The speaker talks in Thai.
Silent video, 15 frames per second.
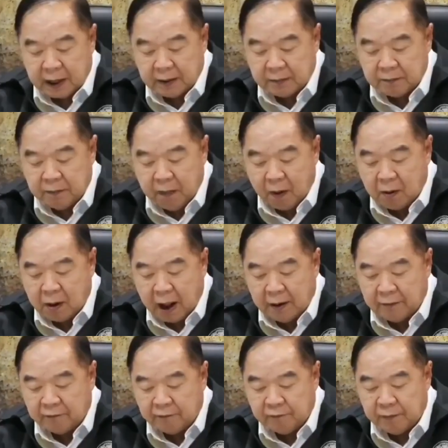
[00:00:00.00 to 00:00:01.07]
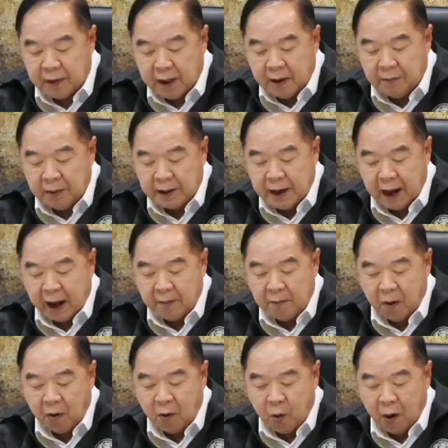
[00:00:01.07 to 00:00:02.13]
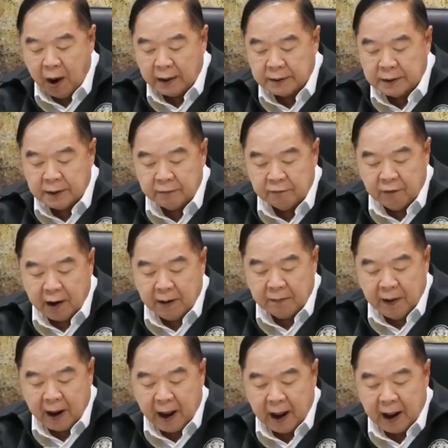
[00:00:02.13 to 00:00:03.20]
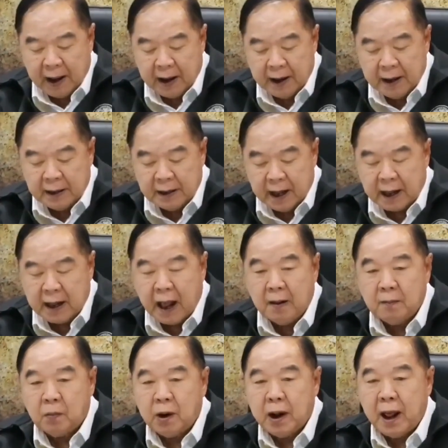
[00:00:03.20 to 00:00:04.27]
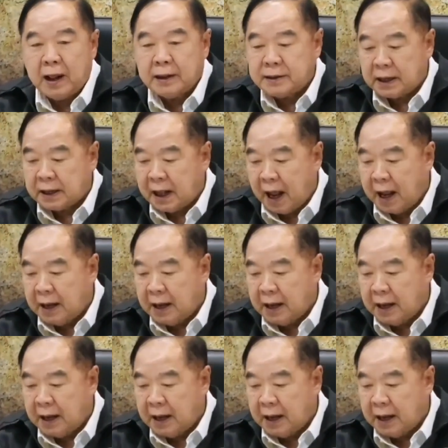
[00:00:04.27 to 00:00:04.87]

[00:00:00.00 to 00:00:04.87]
ถึง 14,000กว่าคนพร้อมกันนี้ได้ขอให้ส่วนราชการที่เกี่ยวข้องแก้